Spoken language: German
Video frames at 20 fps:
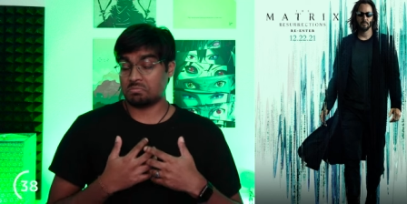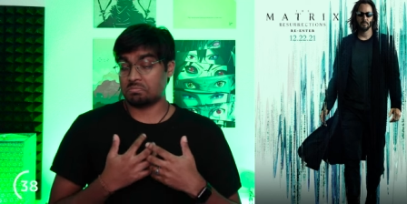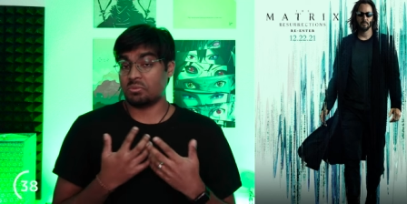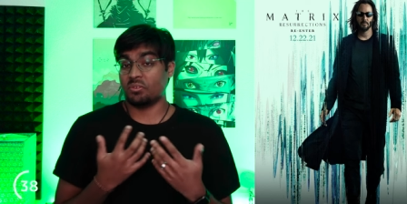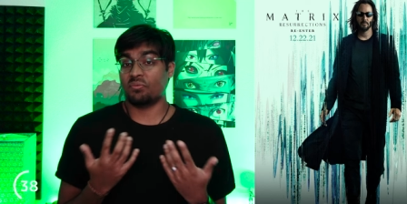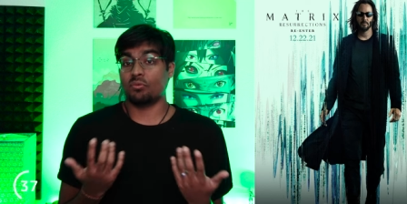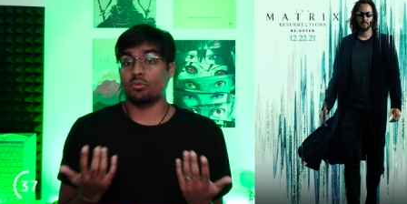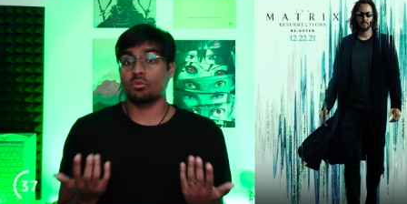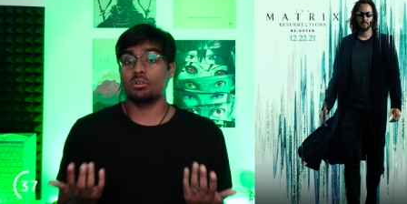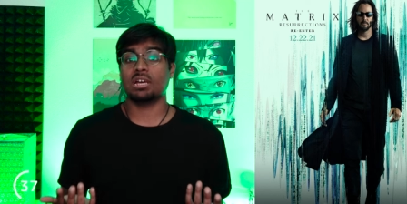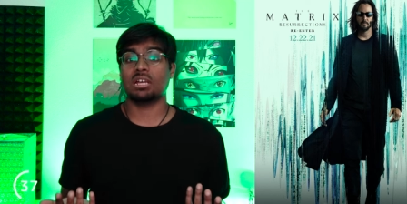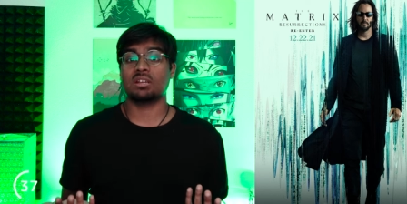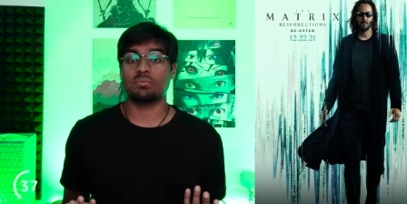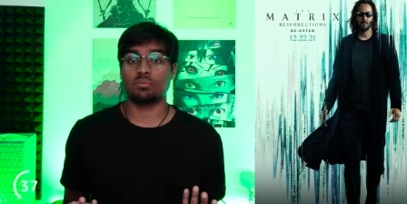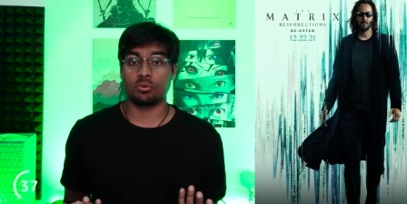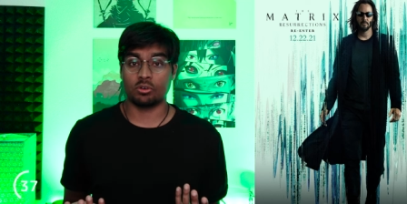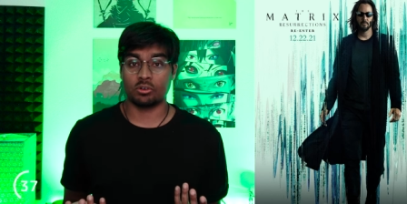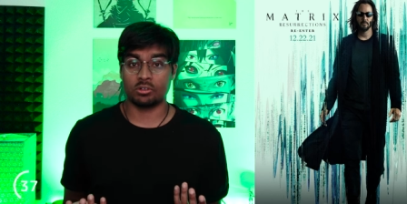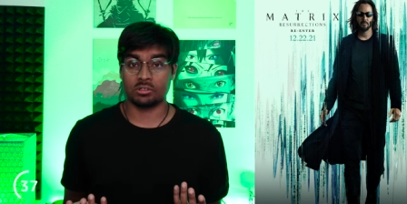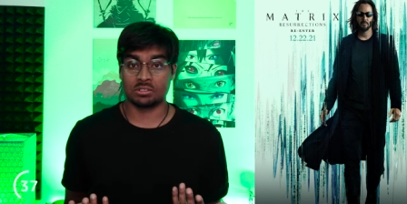
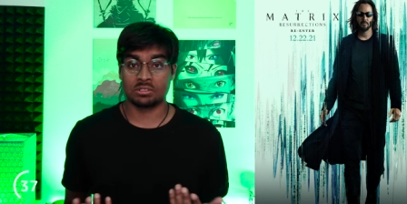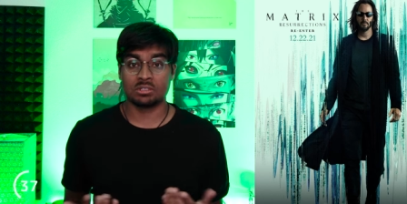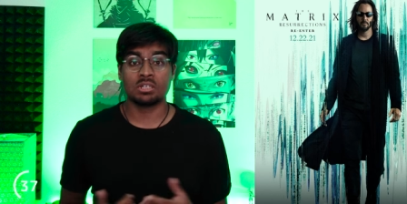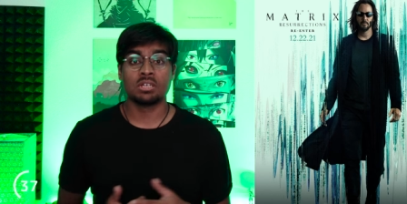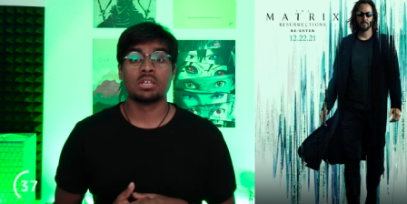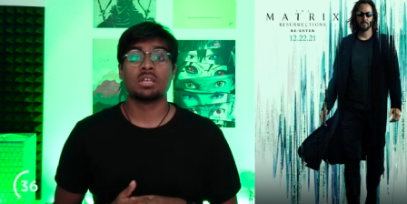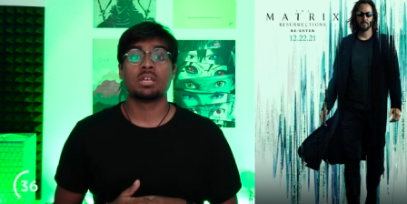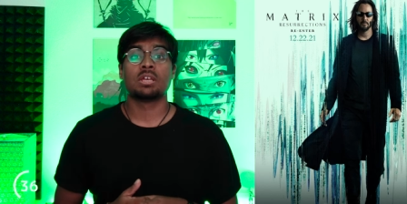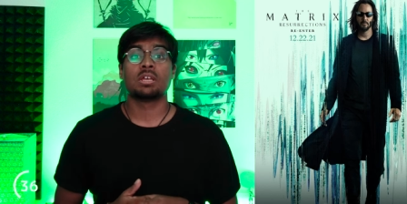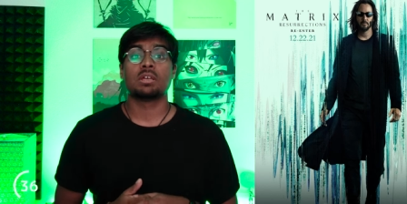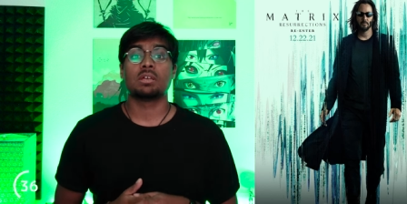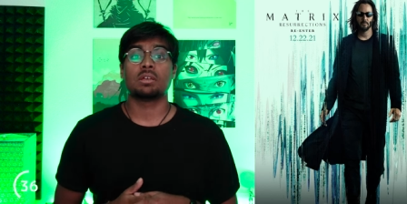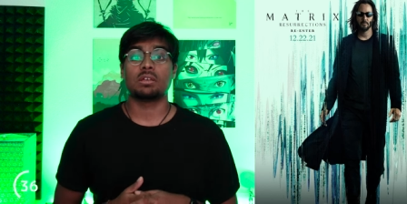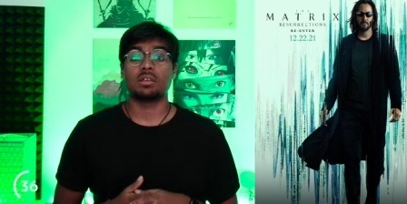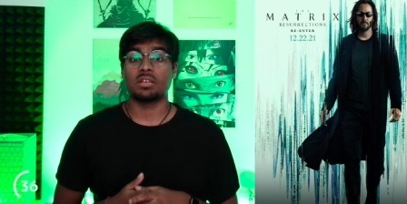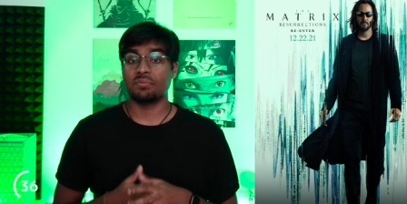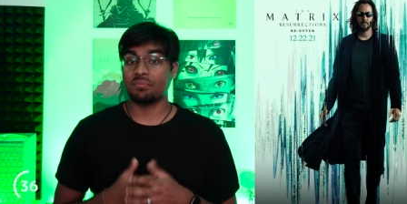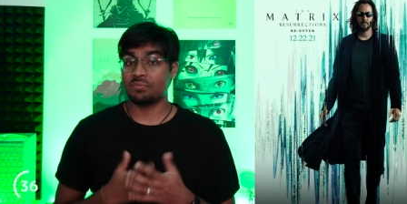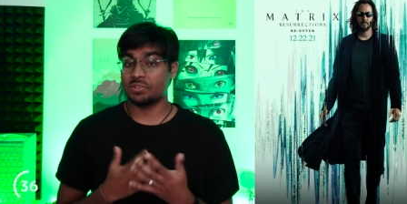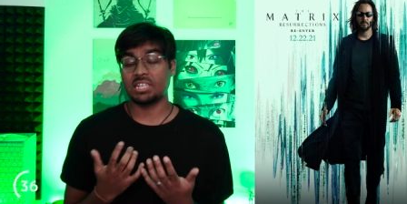bewundert wurden,
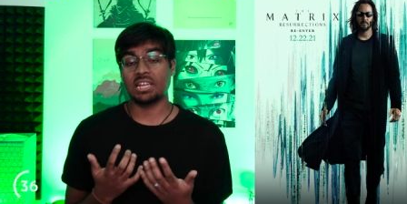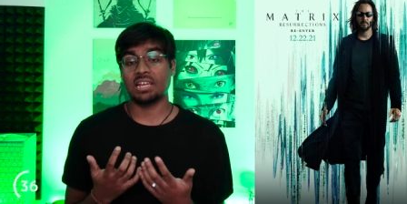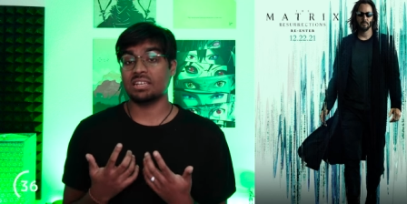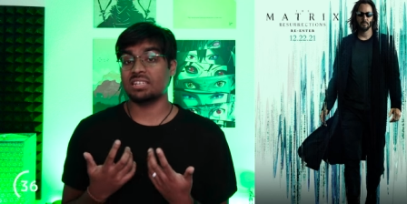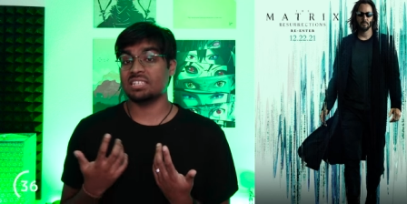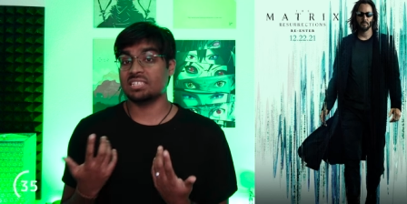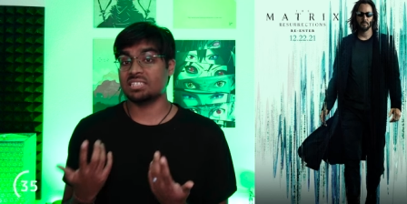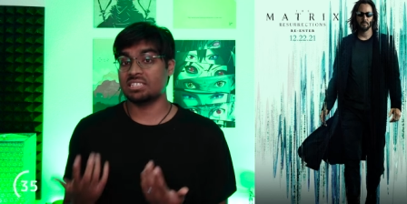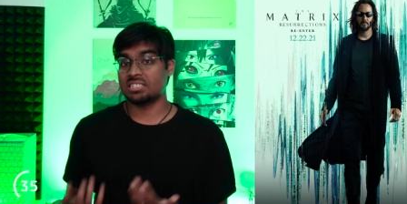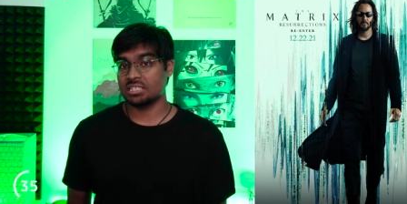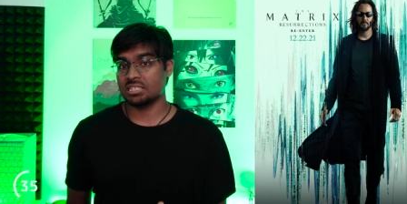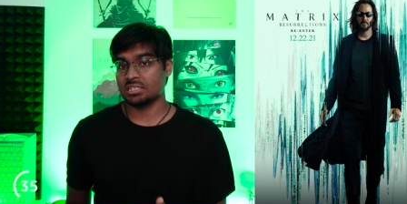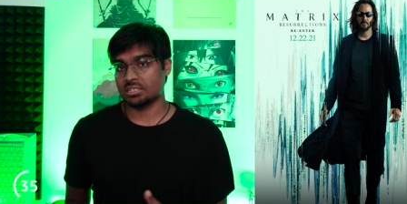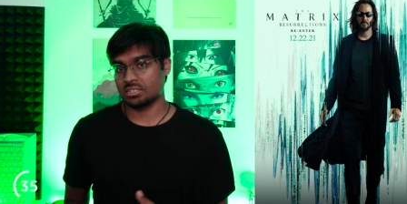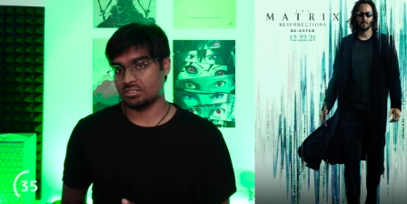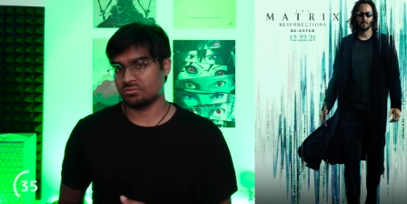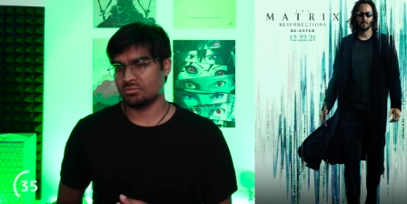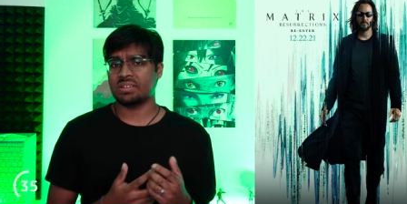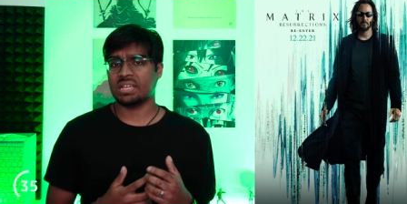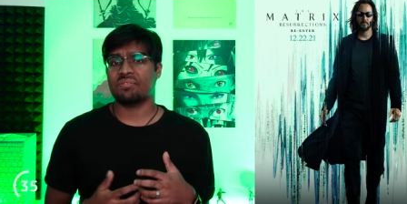äh, wieder negiert.